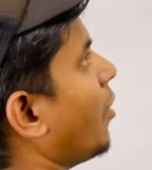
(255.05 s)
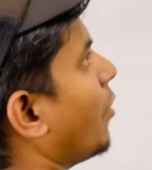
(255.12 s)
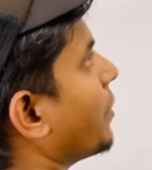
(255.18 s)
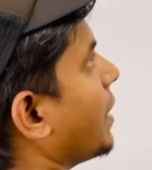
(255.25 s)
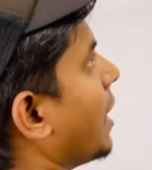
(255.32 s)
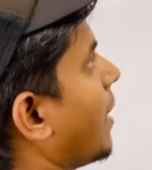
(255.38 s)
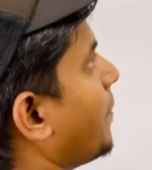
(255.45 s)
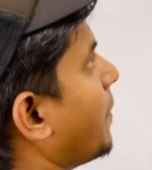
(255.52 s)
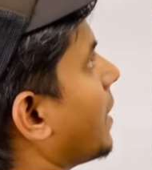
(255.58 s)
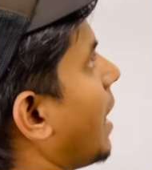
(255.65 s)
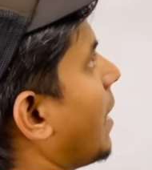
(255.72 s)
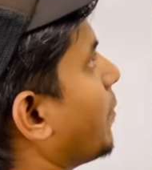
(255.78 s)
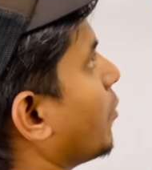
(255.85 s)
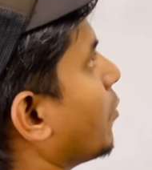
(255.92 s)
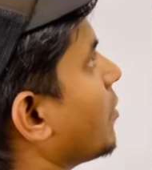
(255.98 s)
और यहाँ पर
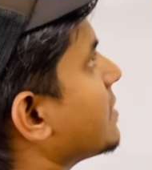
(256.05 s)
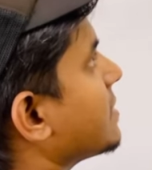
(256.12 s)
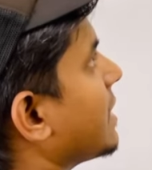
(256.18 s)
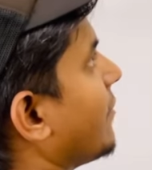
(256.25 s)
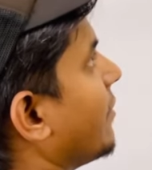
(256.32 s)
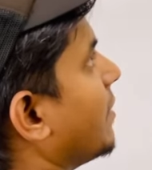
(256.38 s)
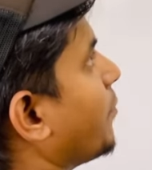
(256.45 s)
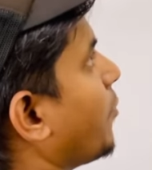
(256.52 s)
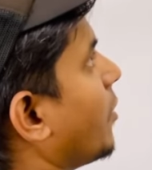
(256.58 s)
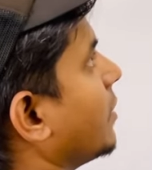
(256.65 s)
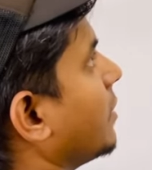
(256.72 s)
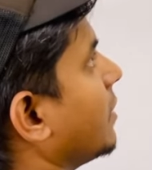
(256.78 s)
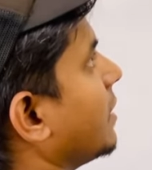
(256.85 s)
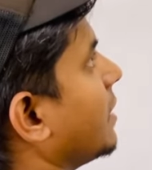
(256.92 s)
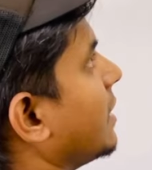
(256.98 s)
आप लोग को सेवन
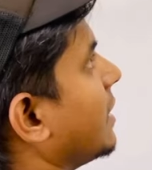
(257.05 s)
पॉइंट